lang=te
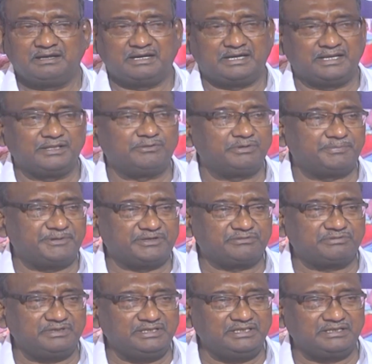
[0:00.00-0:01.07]
అనేది కూడా
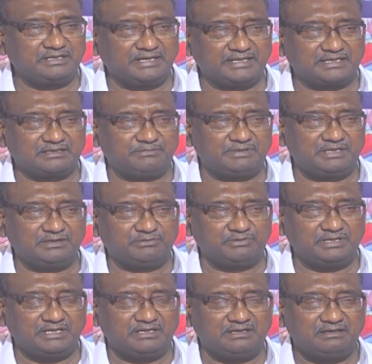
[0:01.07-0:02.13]
పెట్టుకుని ఈ కార్యక్రమాన్ని కూడా